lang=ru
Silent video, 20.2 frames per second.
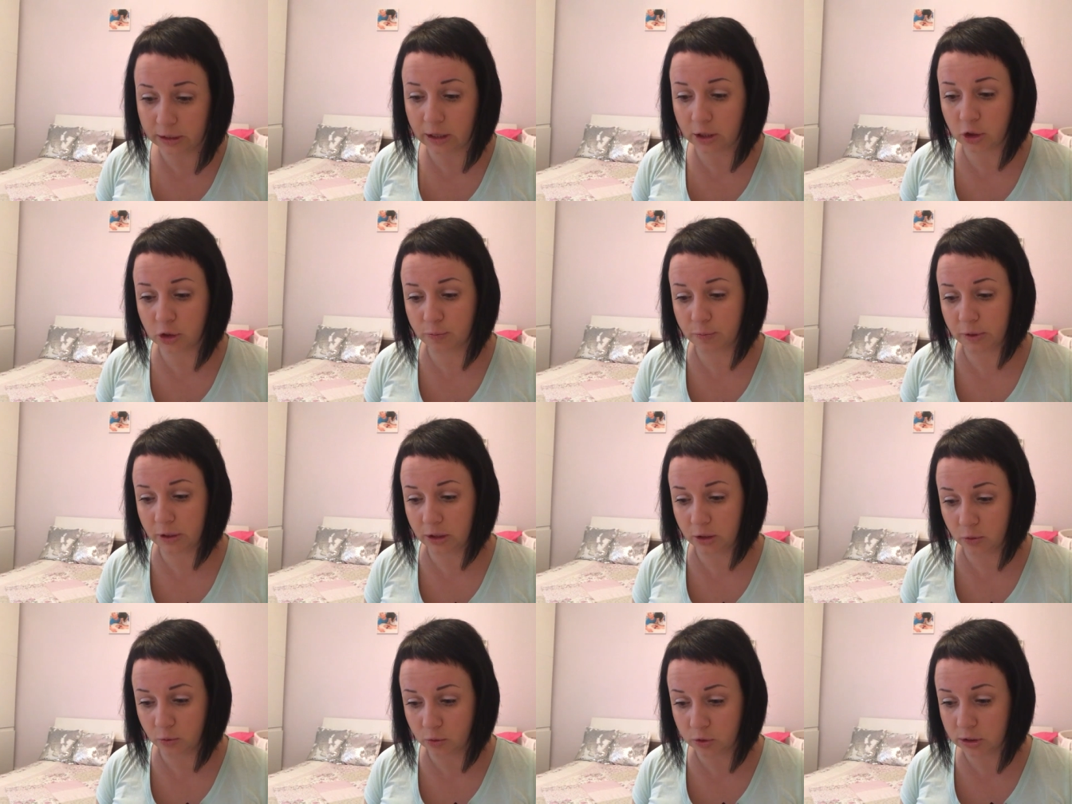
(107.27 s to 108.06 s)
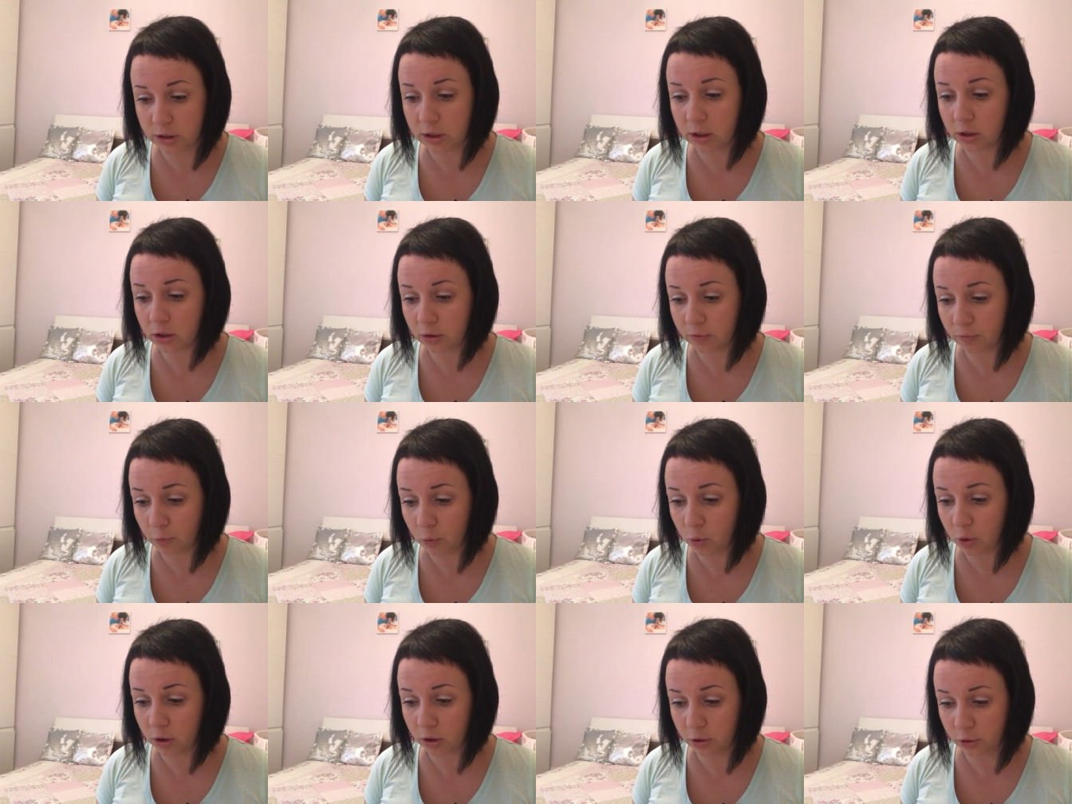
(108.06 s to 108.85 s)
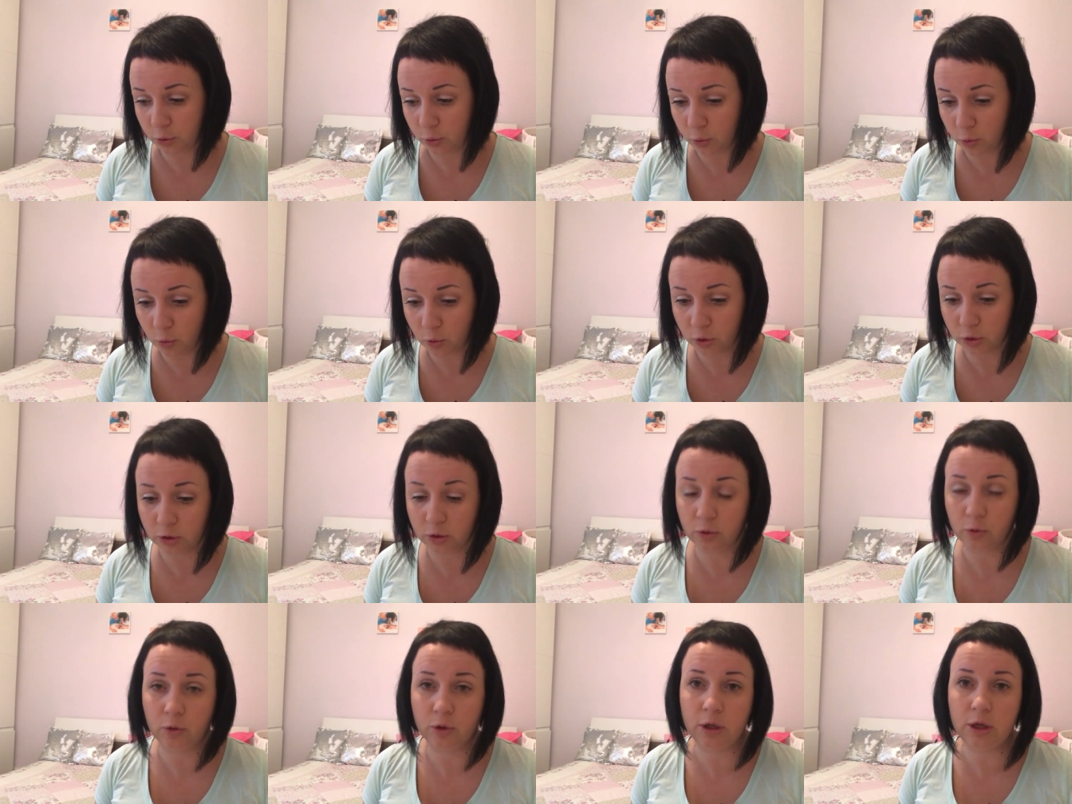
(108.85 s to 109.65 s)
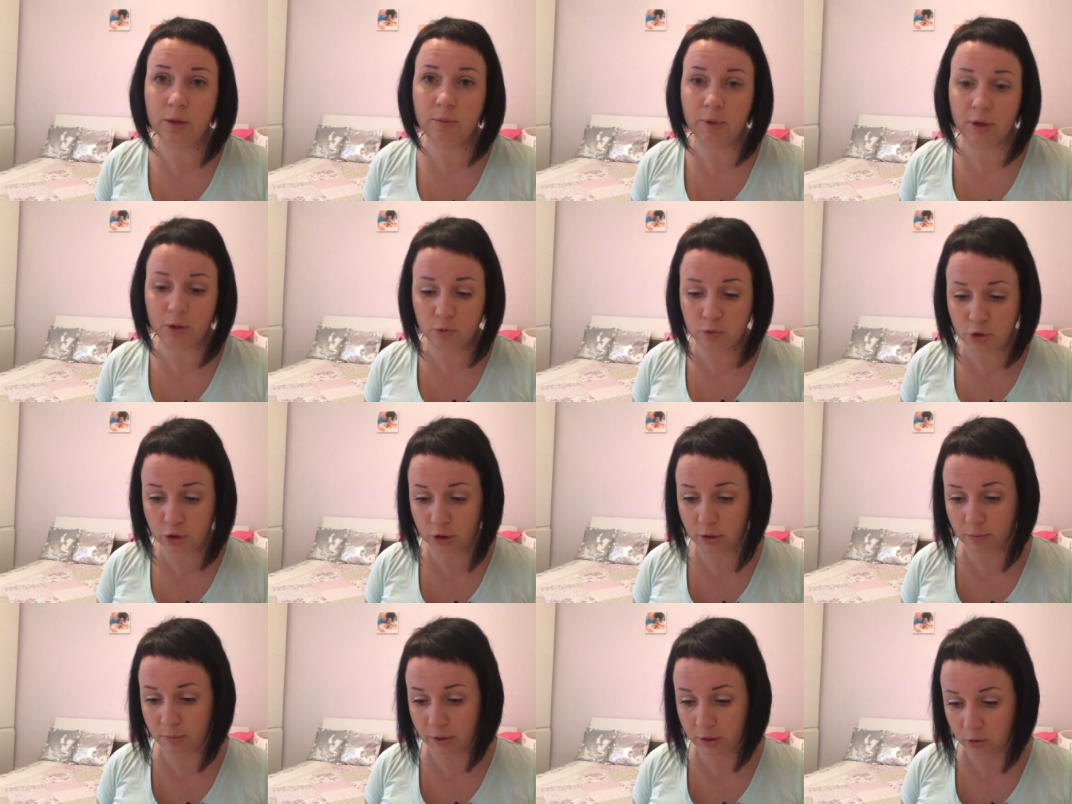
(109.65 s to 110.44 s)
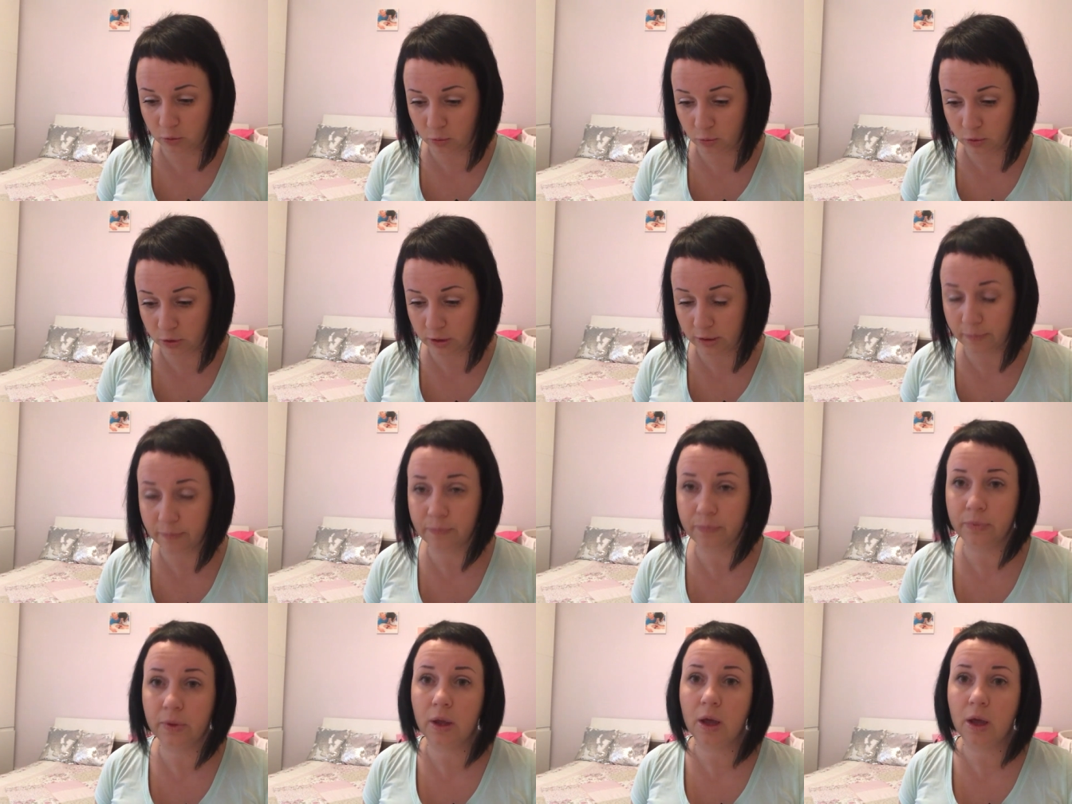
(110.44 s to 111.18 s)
Также подойдут сыр, творог, йогурт и другие молочные продукты.